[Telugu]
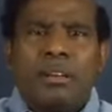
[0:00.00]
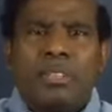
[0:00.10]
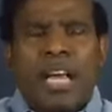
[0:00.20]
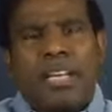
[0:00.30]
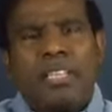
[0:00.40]

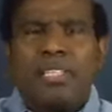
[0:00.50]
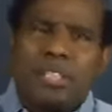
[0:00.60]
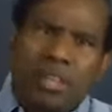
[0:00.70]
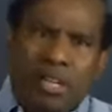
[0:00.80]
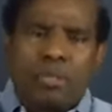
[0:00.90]
చారిటీ
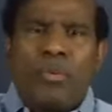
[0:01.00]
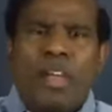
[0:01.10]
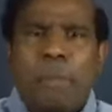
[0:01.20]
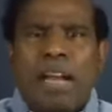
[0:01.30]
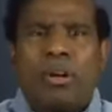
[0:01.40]
సిటీలు అయితే
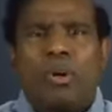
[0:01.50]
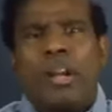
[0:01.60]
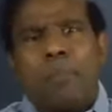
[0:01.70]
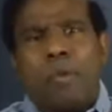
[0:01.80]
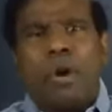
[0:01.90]
వెయ్యి బెడ్లు
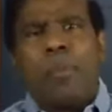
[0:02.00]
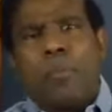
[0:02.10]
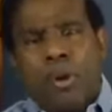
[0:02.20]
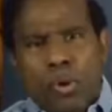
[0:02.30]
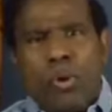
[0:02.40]
ఉన్నాయి భోగాపురంలో